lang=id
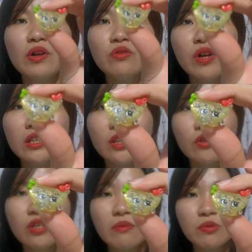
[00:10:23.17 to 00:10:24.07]
aku nggak tahu
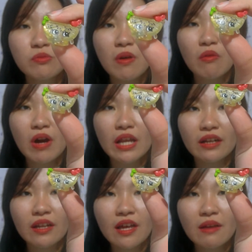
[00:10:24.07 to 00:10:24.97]
dia berubah
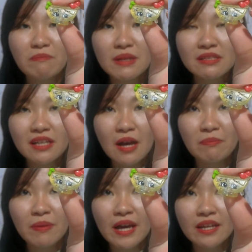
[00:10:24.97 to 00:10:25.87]
warna pas
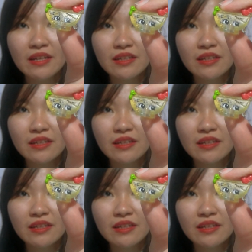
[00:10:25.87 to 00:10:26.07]
kapan